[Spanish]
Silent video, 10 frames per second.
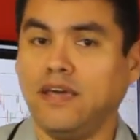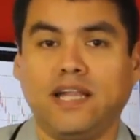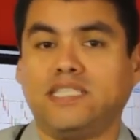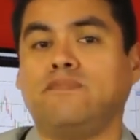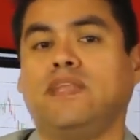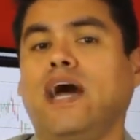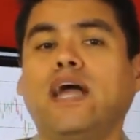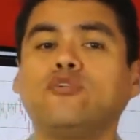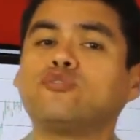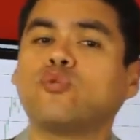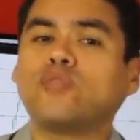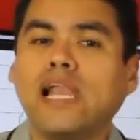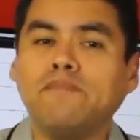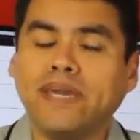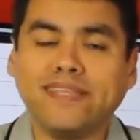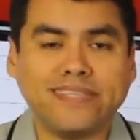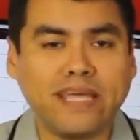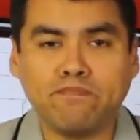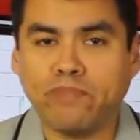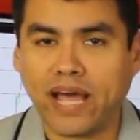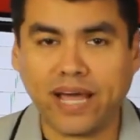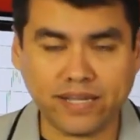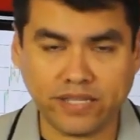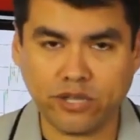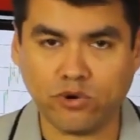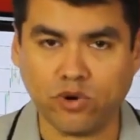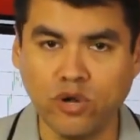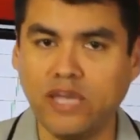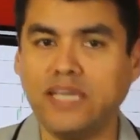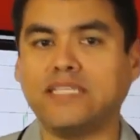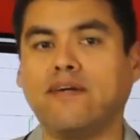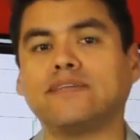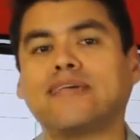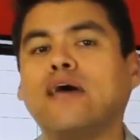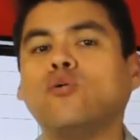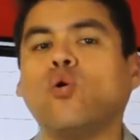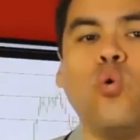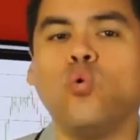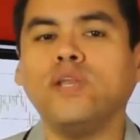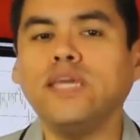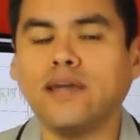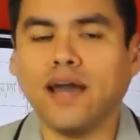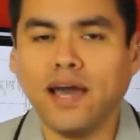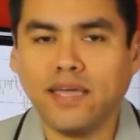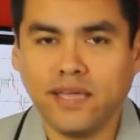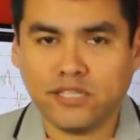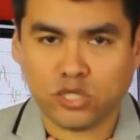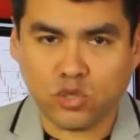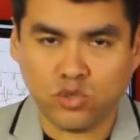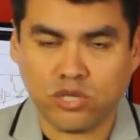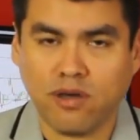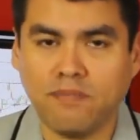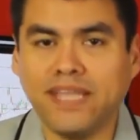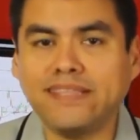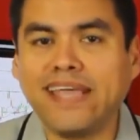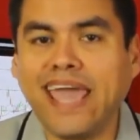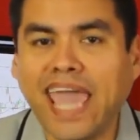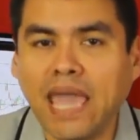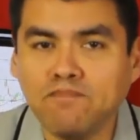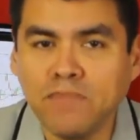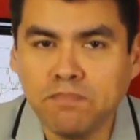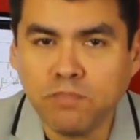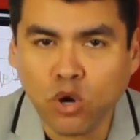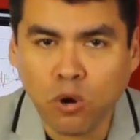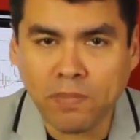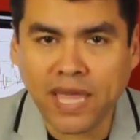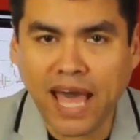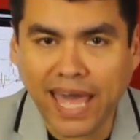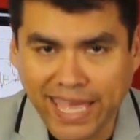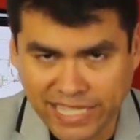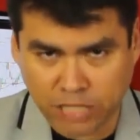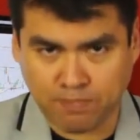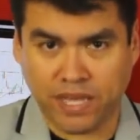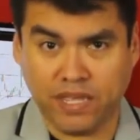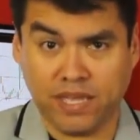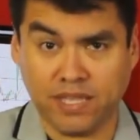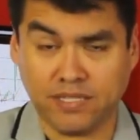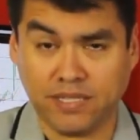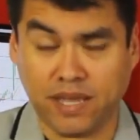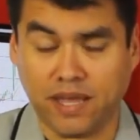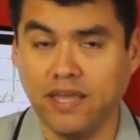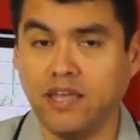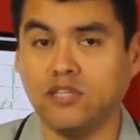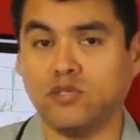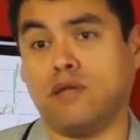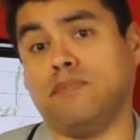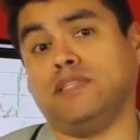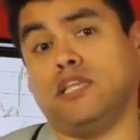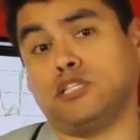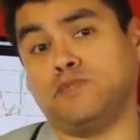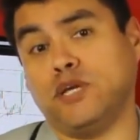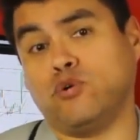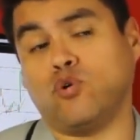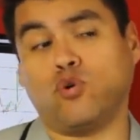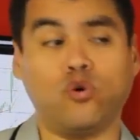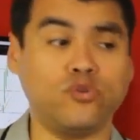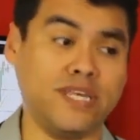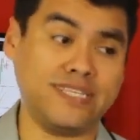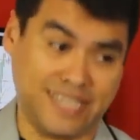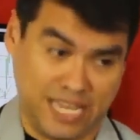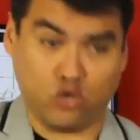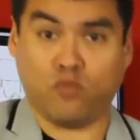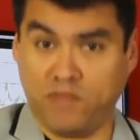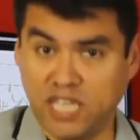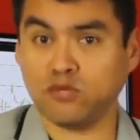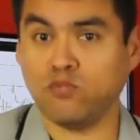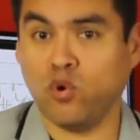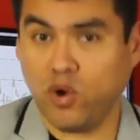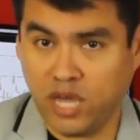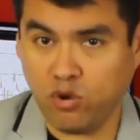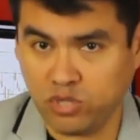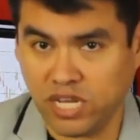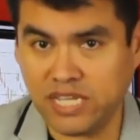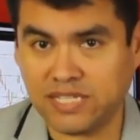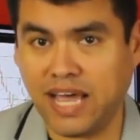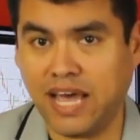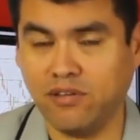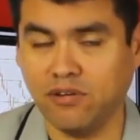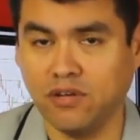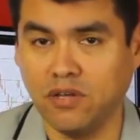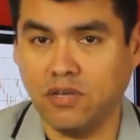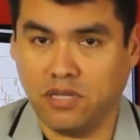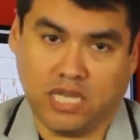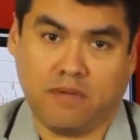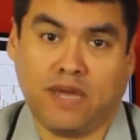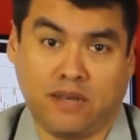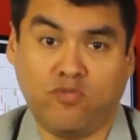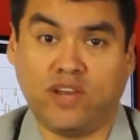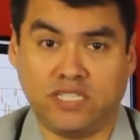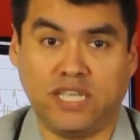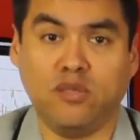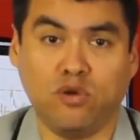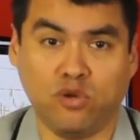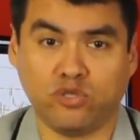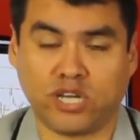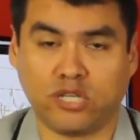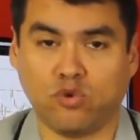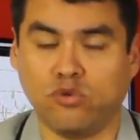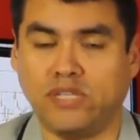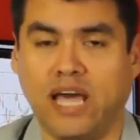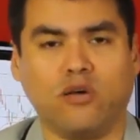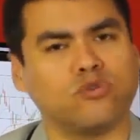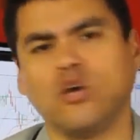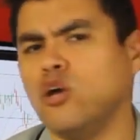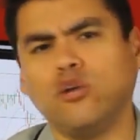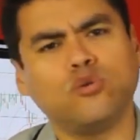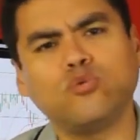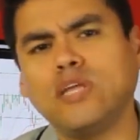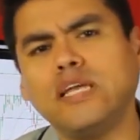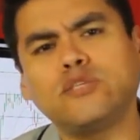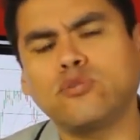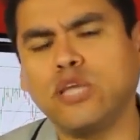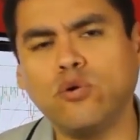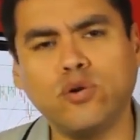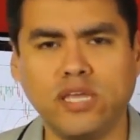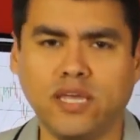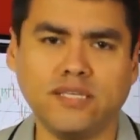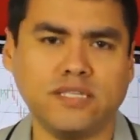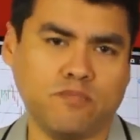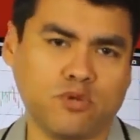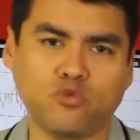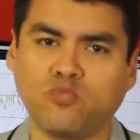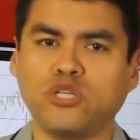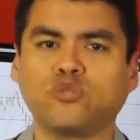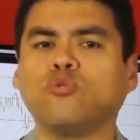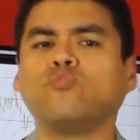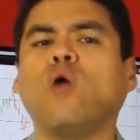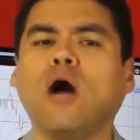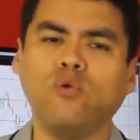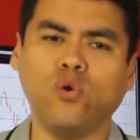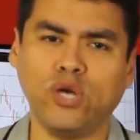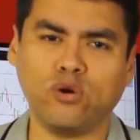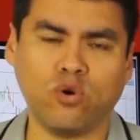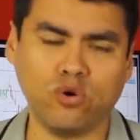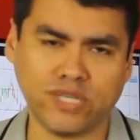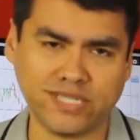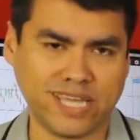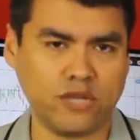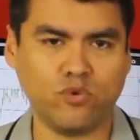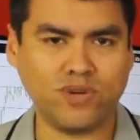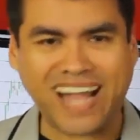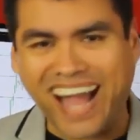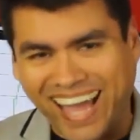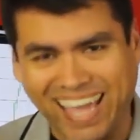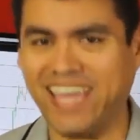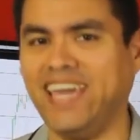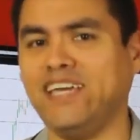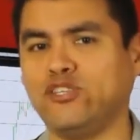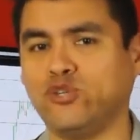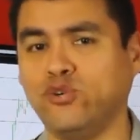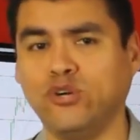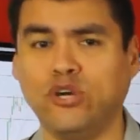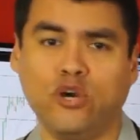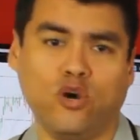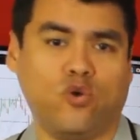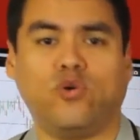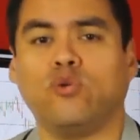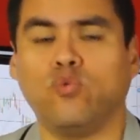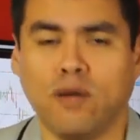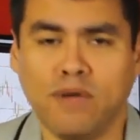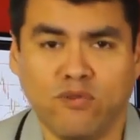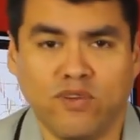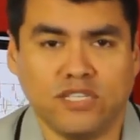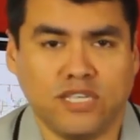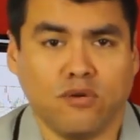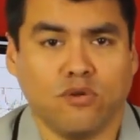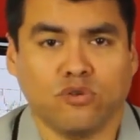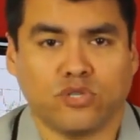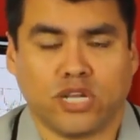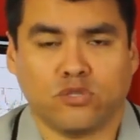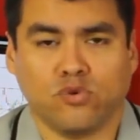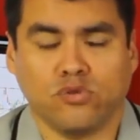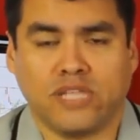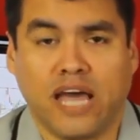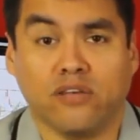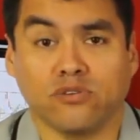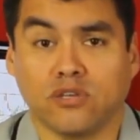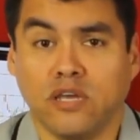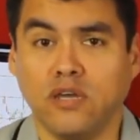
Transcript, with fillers: El seminario es totalmente práctico Está basado única y exclusivamente en mi propia experiencia. Solamente explico cosas que yo mismo he utilizado y que me han ofrecido los resultados. No utilizo teorías y por supuesto no hablo de cosas que nunca he hecho o que nunca me han ofrecido los resultados.